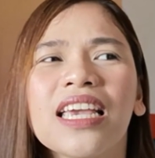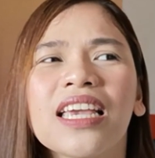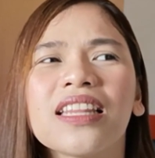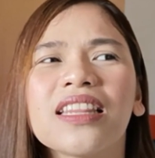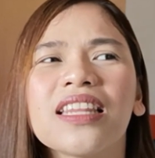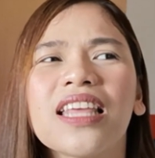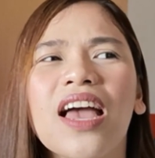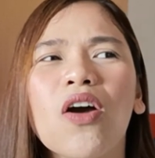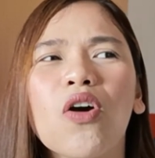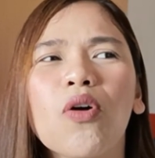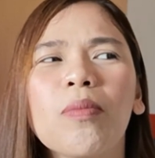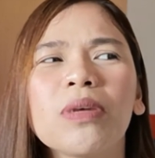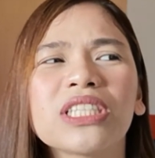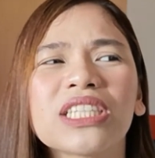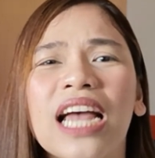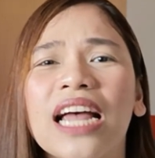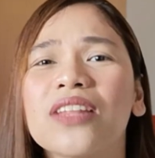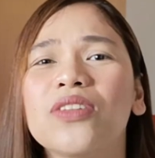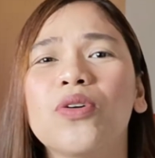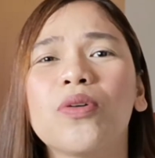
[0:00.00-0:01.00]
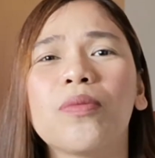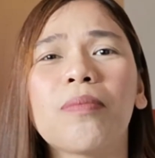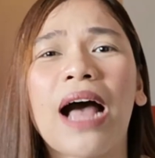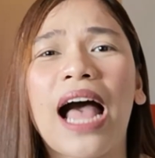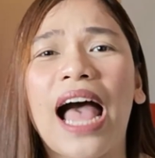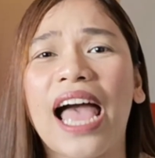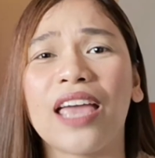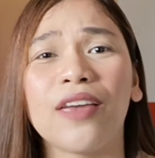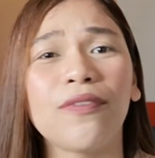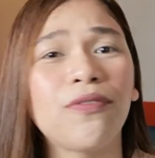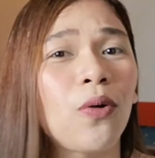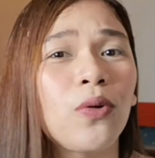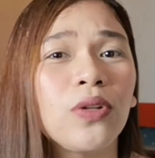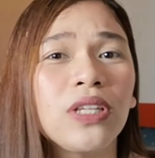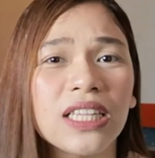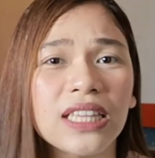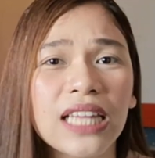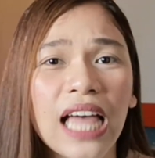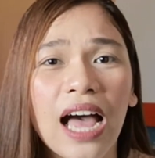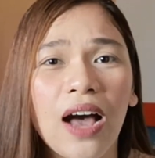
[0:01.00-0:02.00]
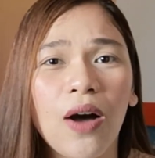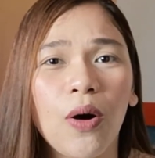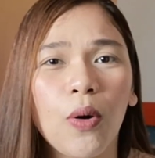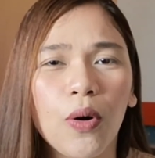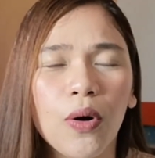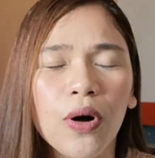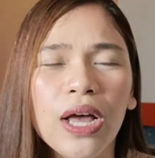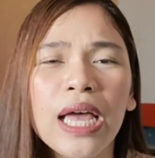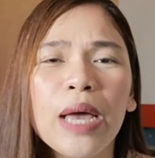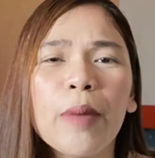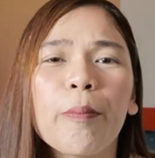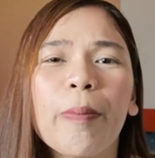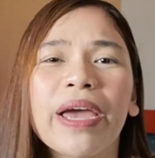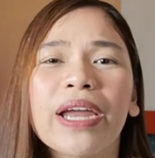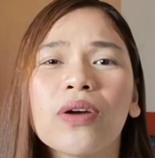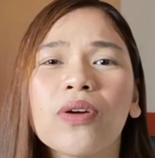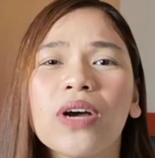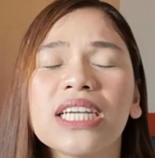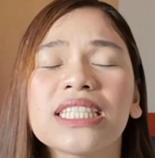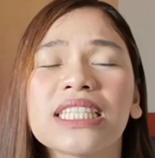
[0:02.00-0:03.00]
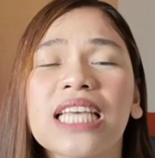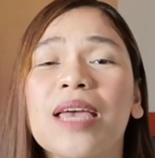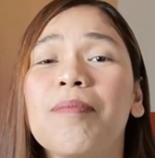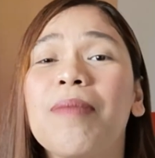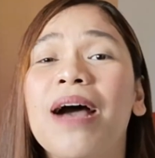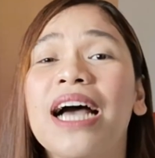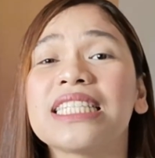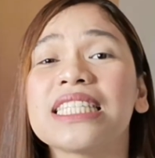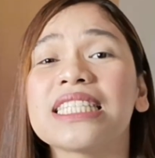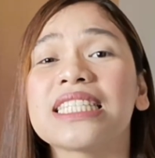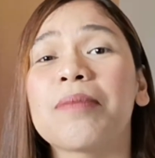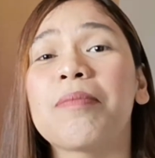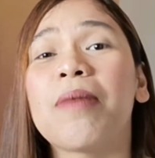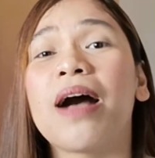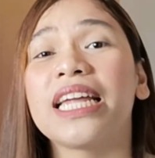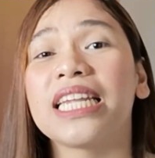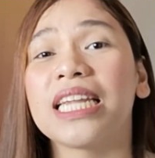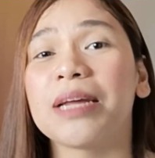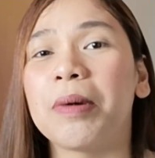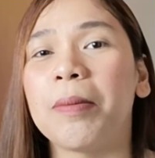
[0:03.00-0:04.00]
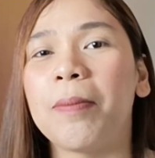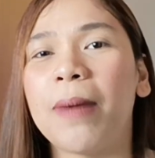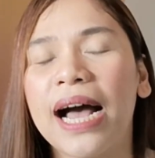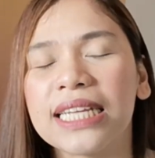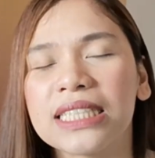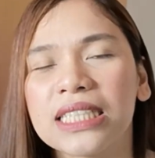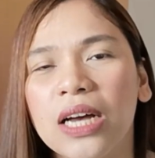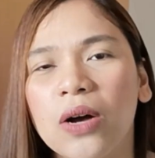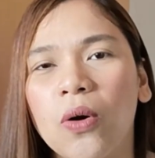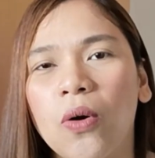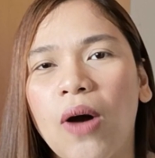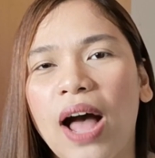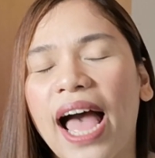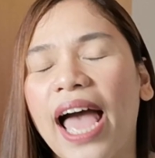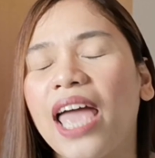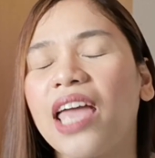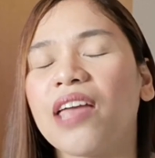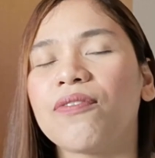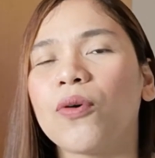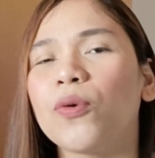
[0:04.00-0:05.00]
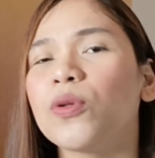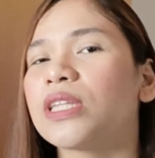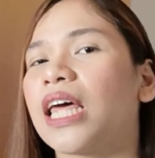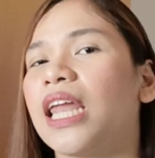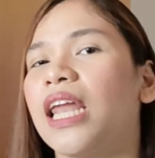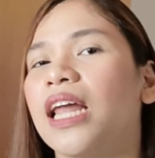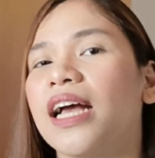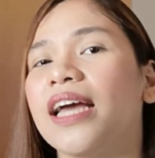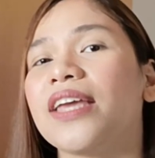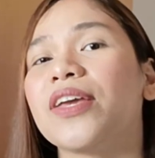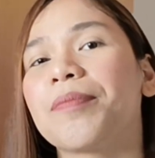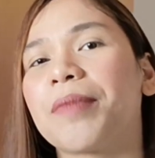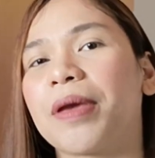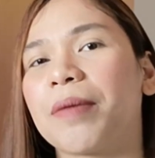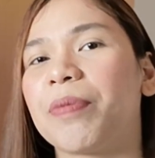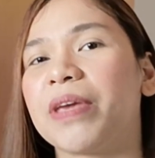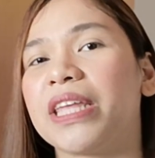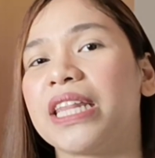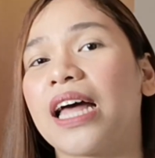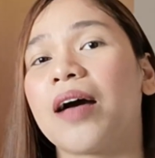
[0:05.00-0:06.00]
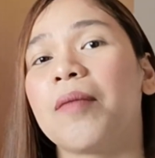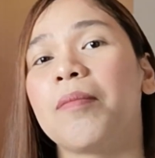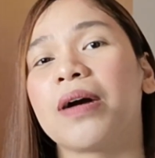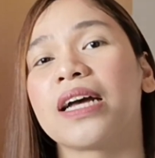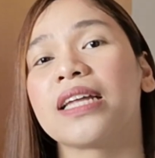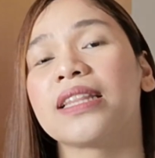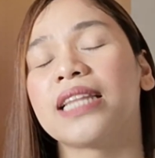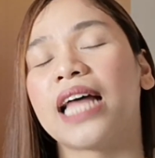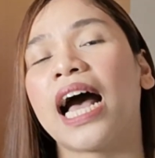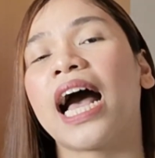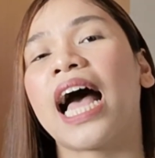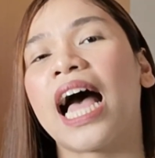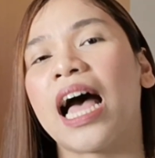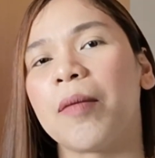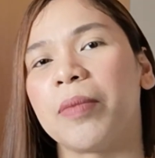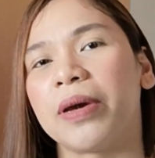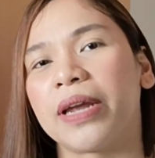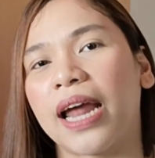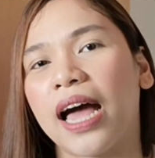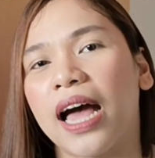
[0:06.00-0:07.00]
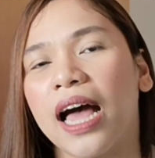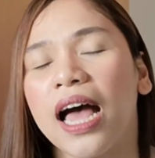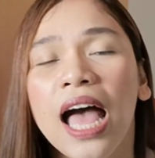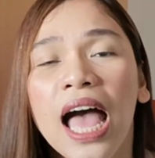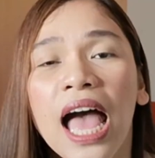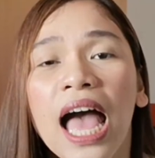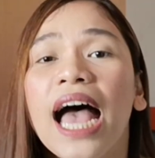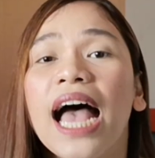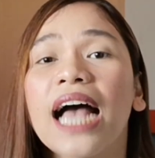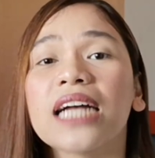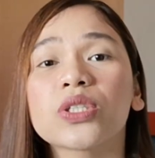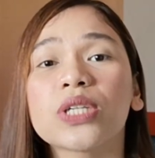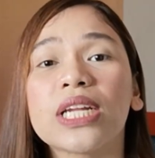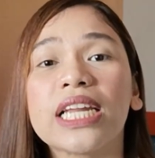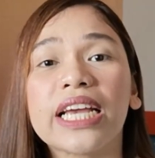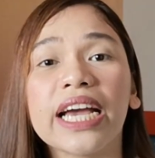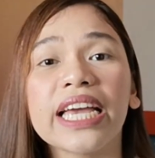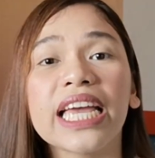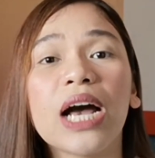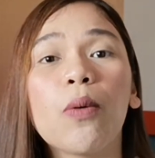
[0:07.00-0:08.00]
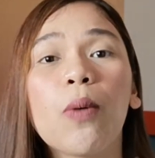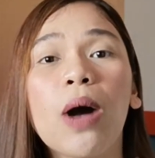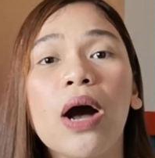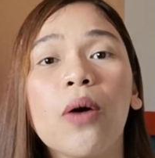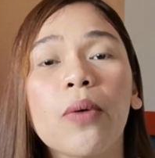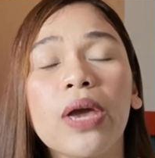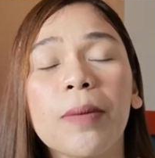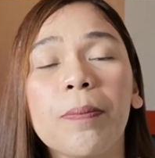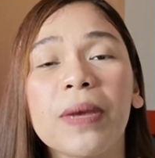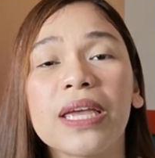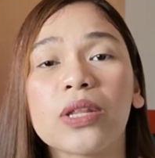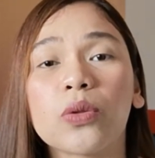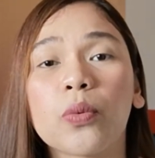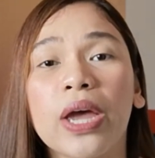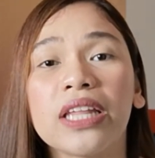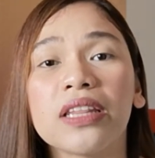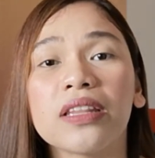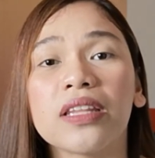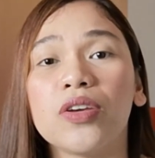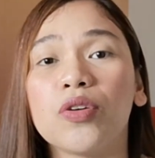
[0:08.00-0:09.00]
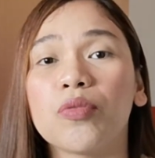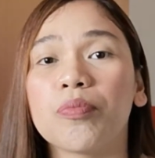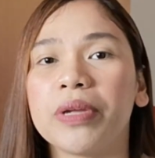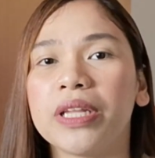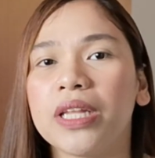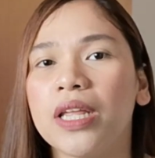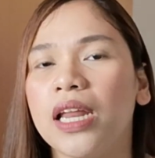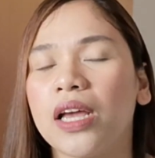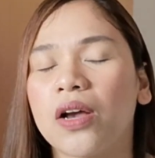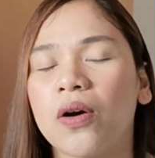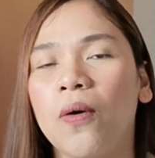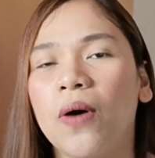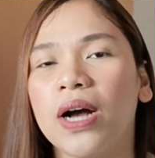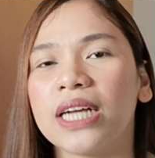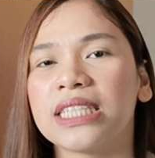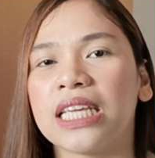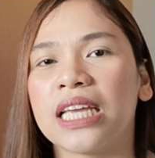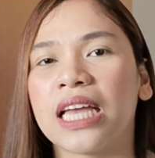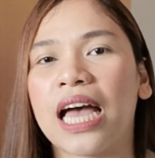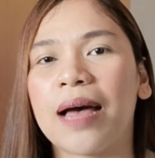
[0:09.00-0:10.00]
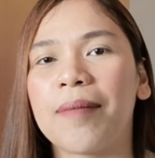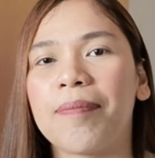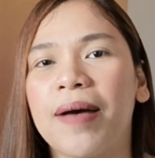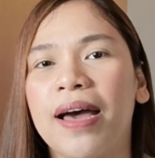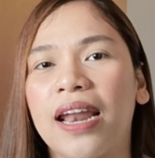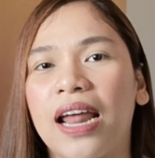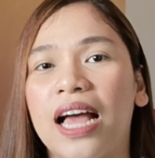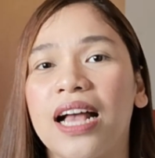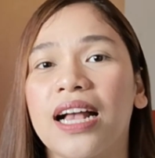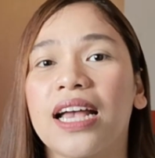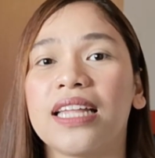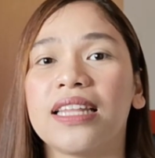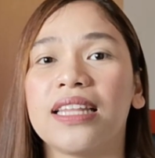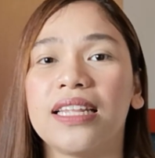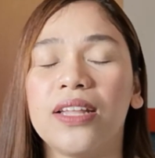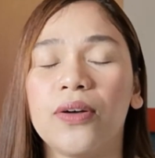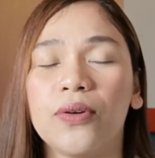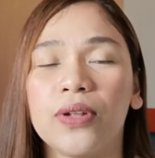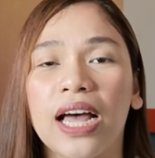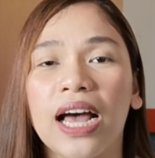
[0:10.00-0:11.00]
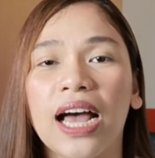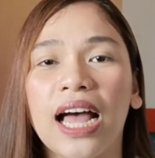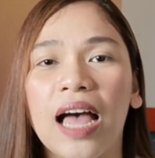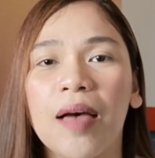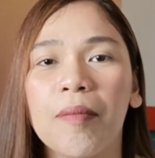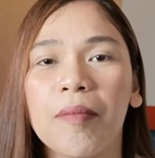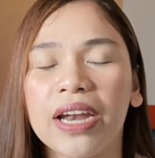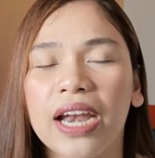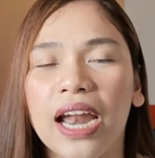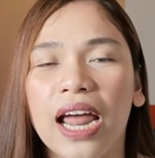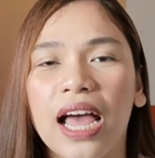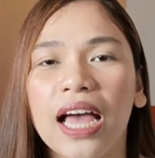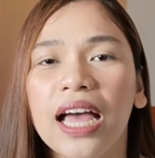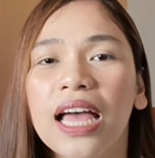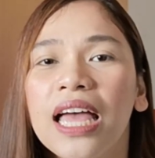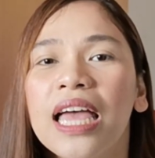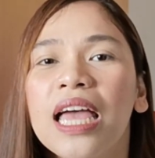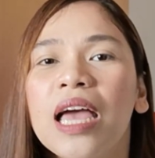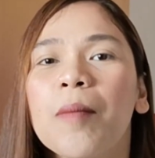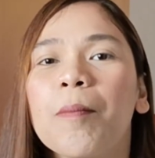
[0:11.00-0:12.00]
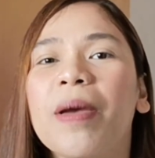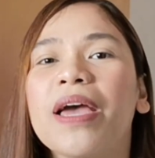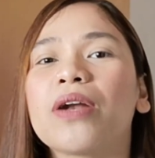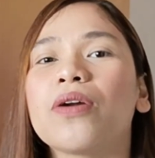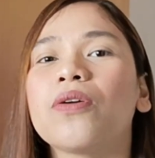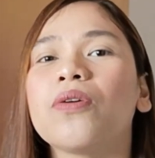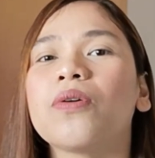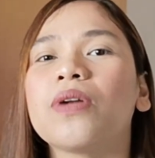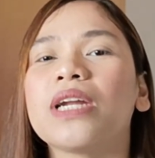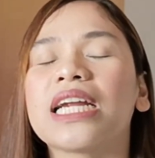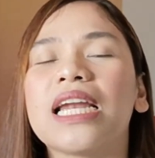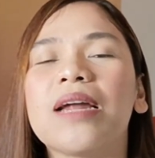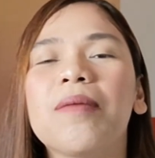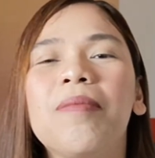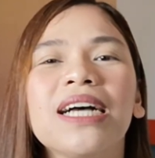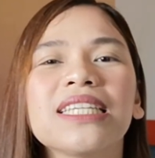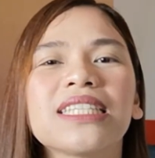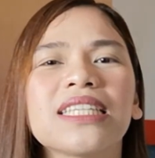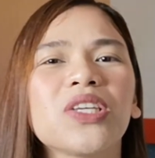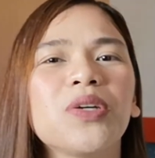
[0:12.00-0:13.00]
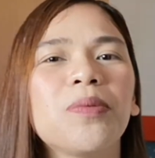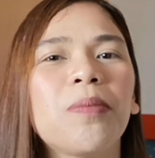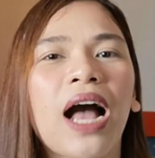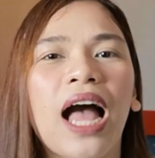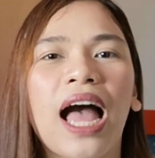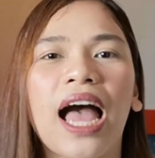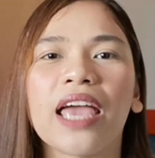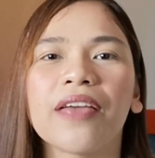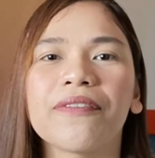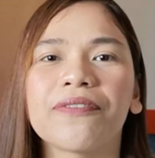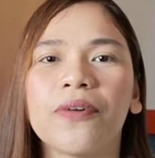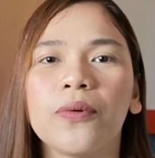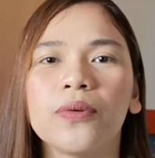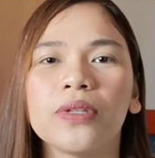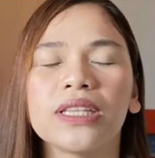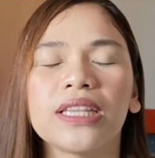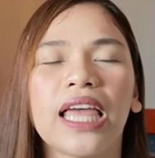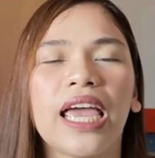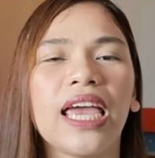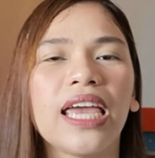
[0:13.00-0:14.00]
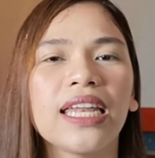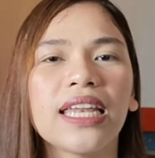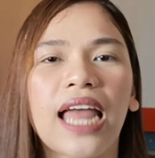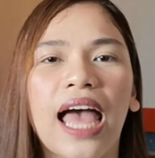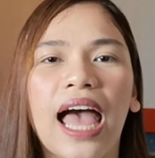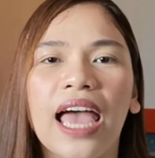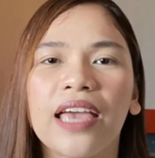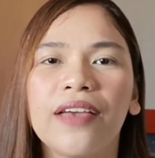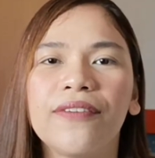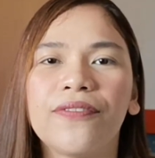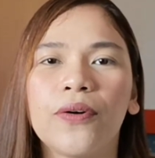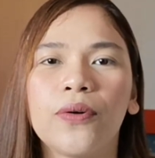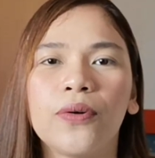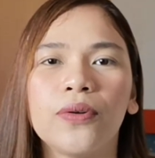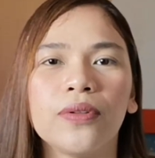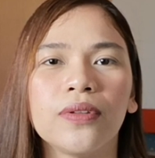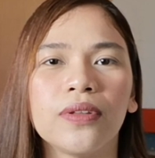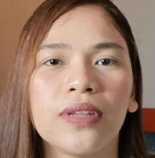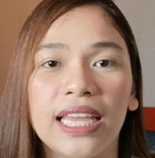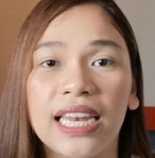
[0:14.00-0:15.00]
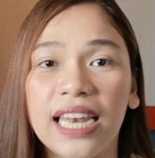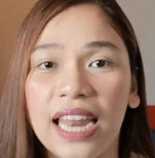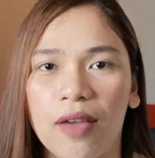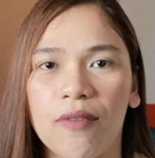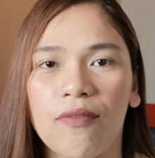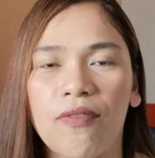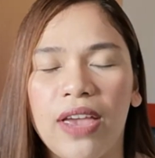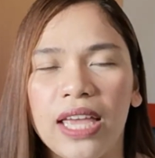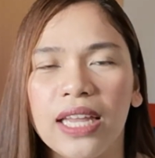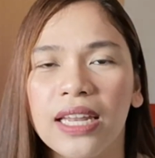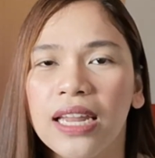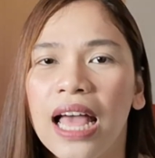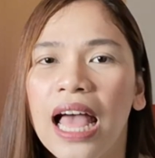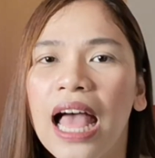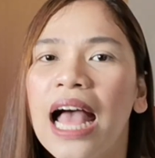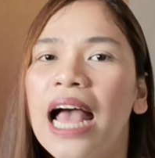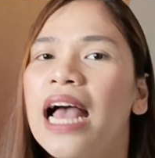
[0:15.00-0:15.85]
hindi ako masyadong ma-iPhone na tao. Pero kasi, base sa mga nababasa ko, iPhone talaga yung may pinakamagandang camera. Actually, kaya Huawei P20 yung binili ko kasi nga para ang ganda daw ng camera. Pero nung naglabasan yung mga iPhone 10, iPhone 11,